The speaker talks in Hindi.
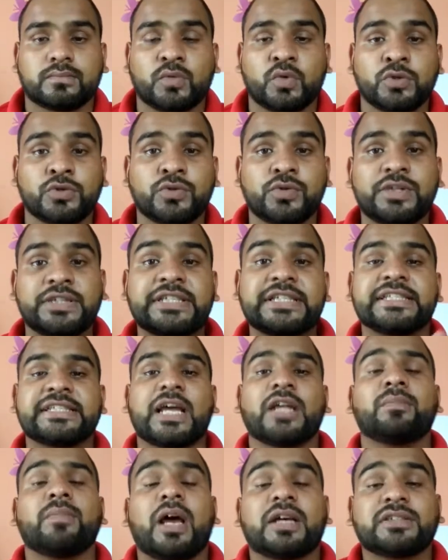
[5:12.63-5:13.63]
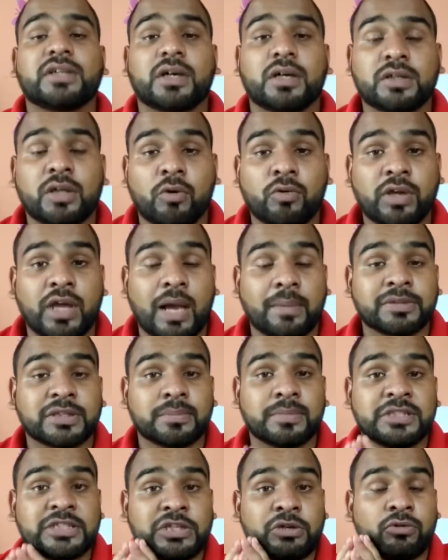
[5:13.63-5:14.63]
दोस्तों इसी के साथ मैं आशा करता हूँ कि आप
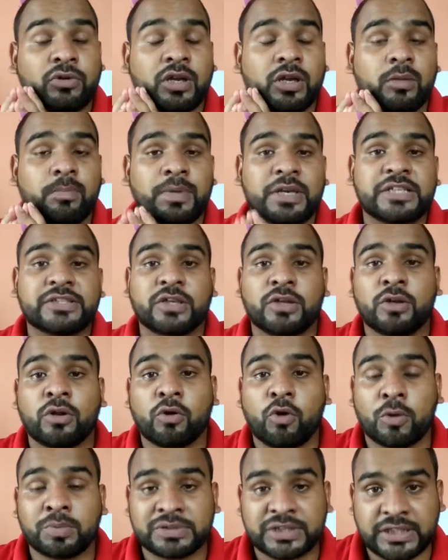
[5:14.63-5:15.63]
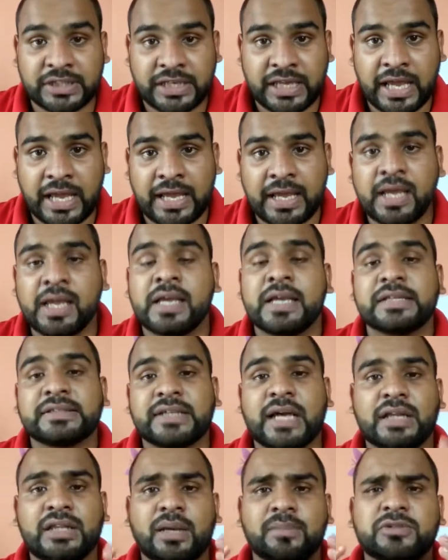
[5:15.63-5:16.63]
समझ गए होंगे कि फेस अनलॉक ऑप्शन क्या है
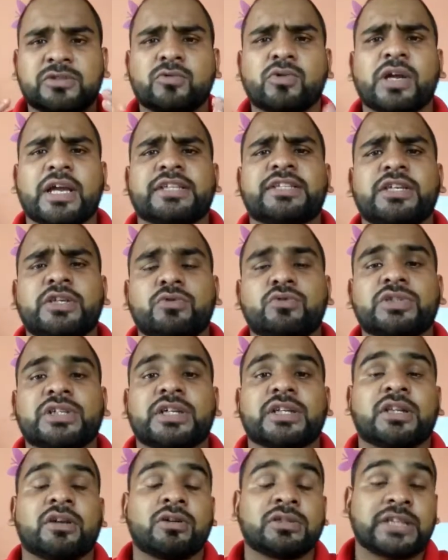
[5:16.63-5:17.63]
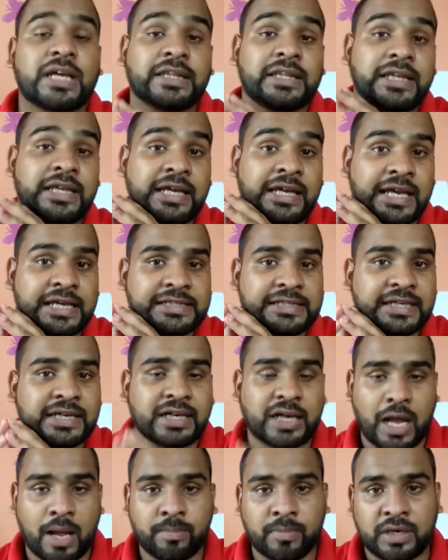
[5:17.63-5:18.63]
साथ ही हम इसको कैसे यूज करते हैं और साथ ही ये कैसे
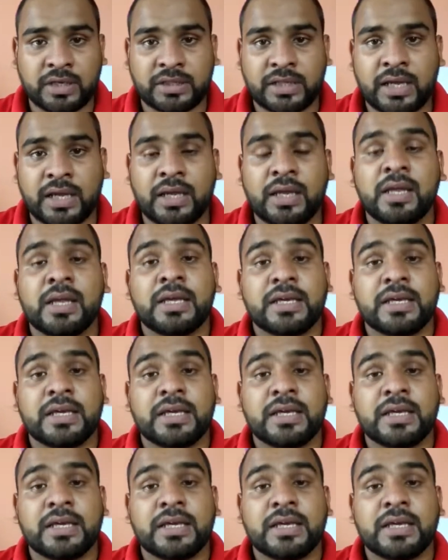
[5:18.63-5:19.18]
काम करता है